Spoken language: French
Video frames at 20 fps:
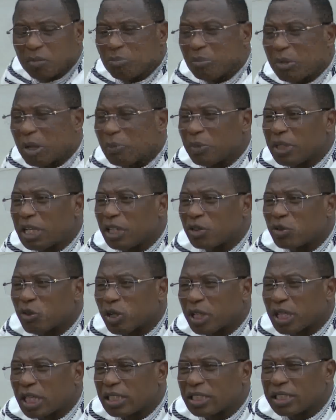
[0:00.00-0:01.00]
Même les
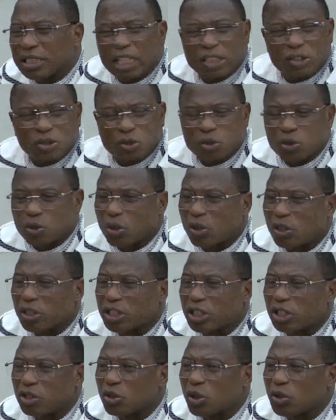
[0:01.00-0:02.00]
organisations
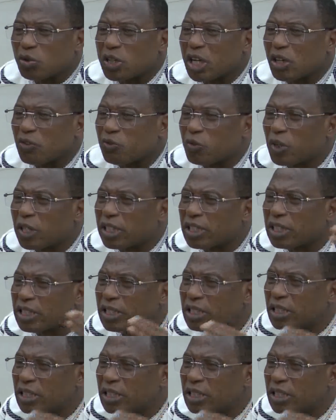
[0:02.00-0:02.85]
qu'ils ont eu à faire ici,